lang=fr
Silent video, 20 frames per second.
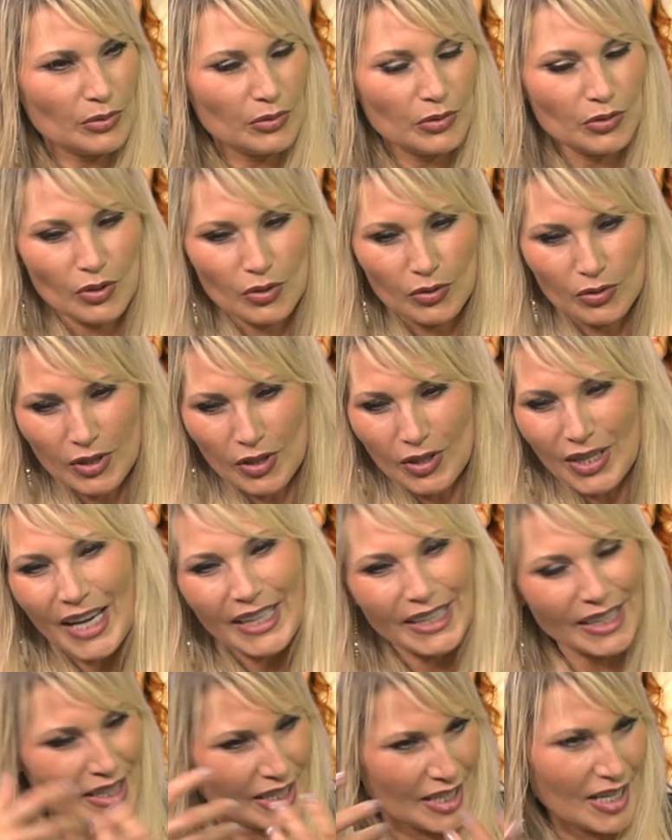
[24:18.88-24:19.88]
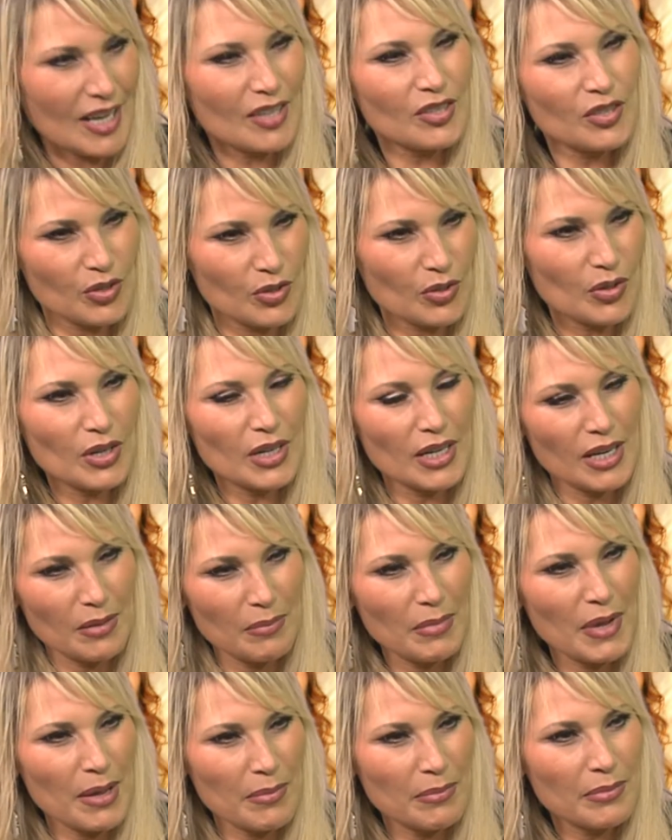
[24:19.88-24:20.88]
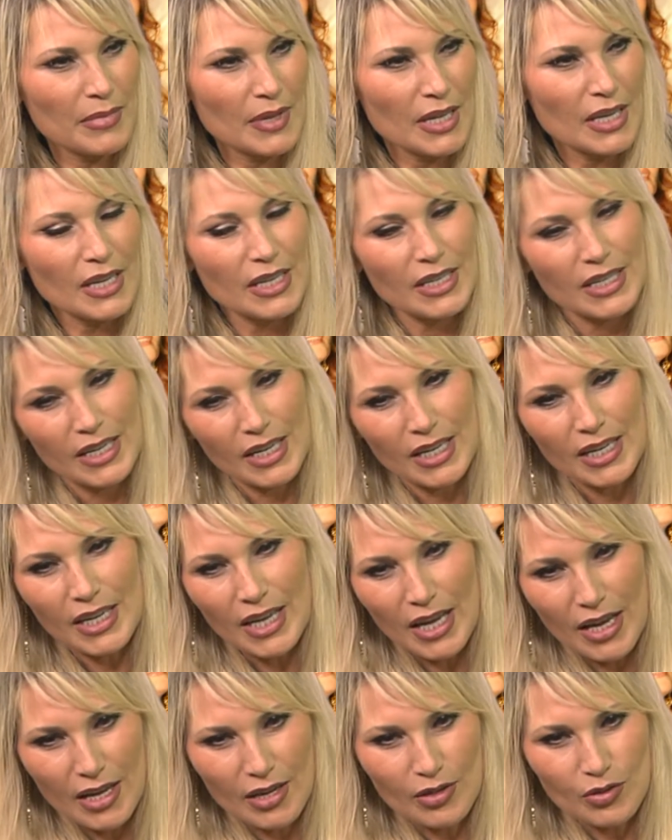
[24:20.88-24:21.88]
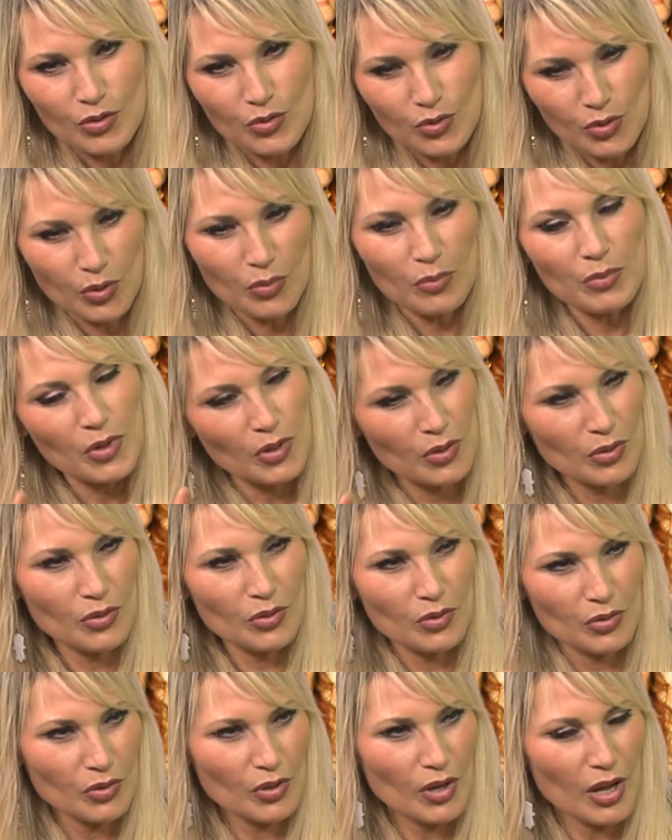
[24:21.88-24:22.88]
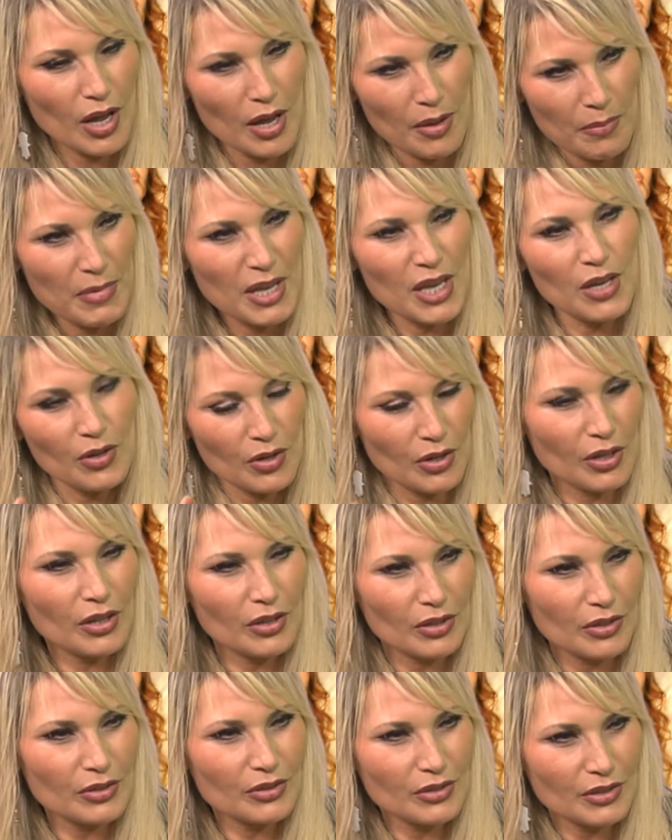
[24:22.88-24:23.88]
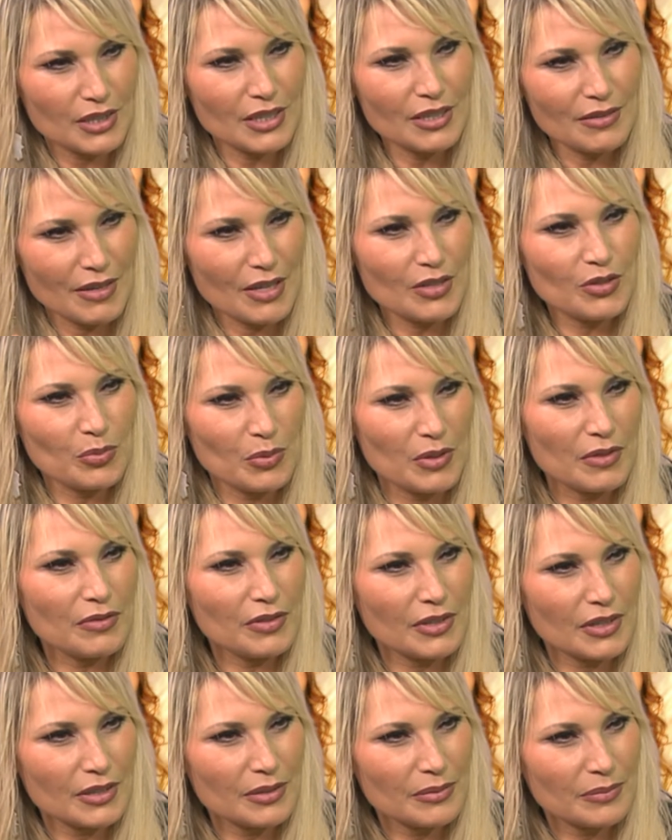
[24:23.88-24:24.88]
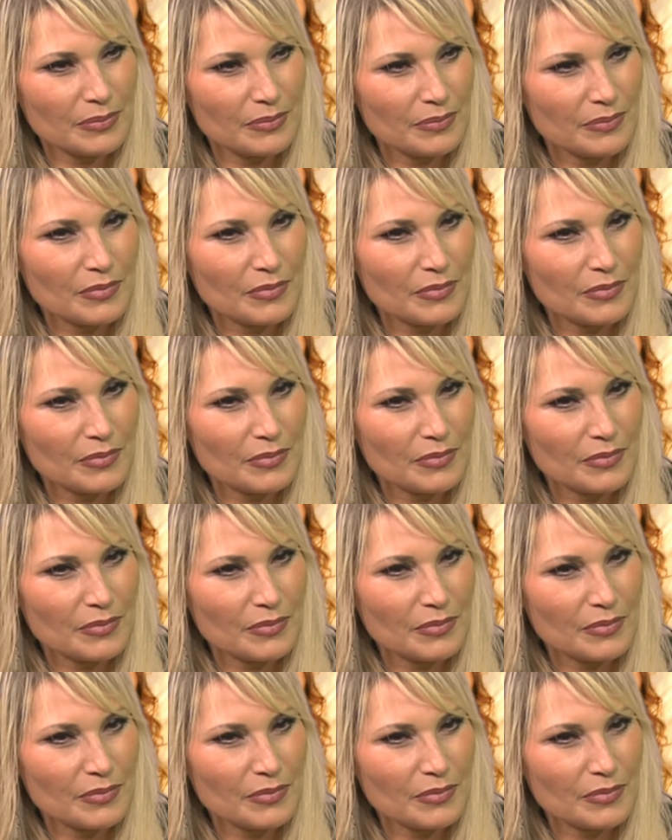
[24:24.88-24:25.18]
dans, la création elle-même, qu'il y a sûrement un meilleur qui en va clair, de rêver.